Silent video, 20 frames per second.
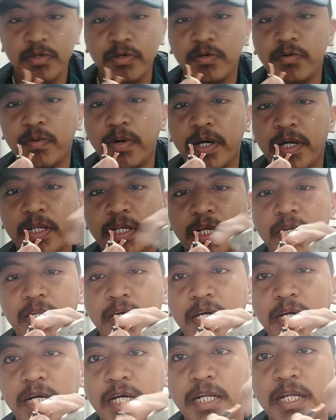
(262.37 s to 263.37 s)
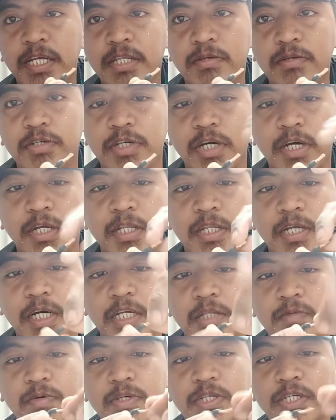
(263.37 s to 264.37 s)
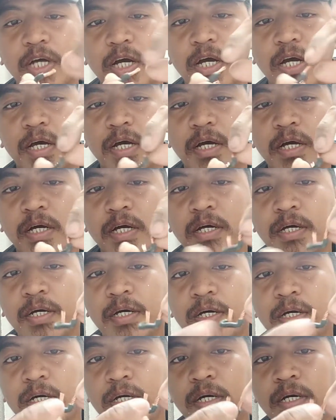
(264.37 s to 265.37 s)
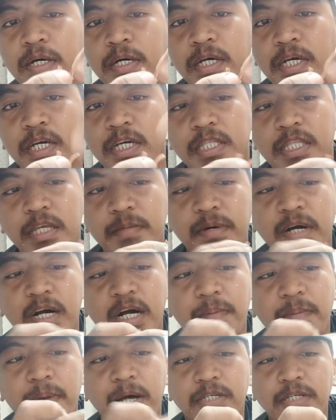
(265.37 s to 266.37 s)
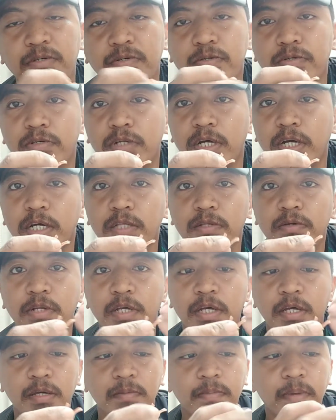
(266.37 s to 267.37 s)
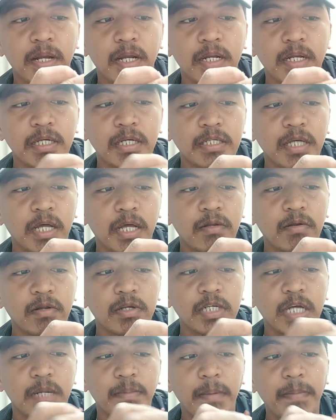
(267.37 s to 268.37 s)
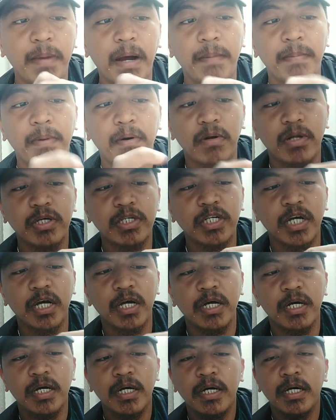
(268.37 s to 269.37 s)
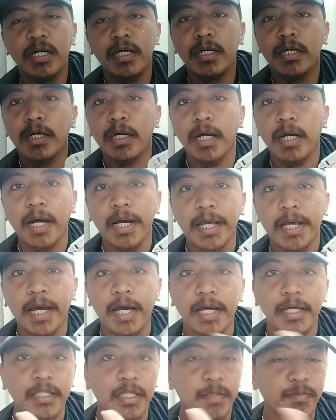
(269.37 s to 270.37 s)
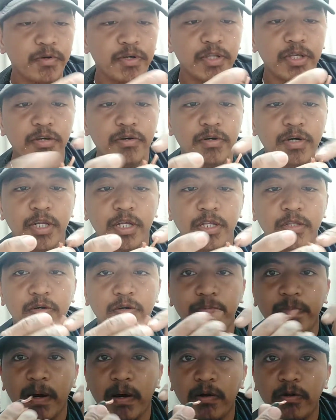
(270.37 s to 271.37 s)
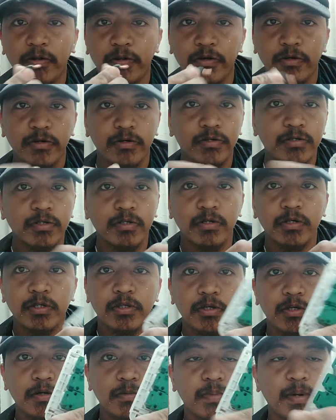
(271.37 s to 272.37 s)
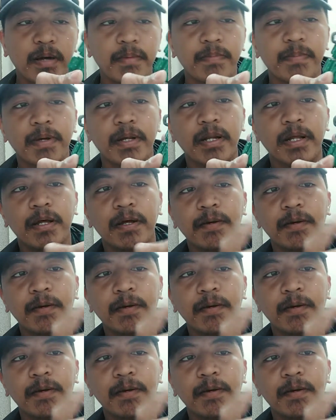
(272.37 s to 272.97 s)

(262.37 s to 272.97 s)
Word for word: mo yung wire niya, ganito siya, katwist siya, hindi makakapasok yung agad doon eh. Para mas ano lang siya, mababaw lang siya. Kaya hindi pwede yung ganito, foul to. So ito yung proper.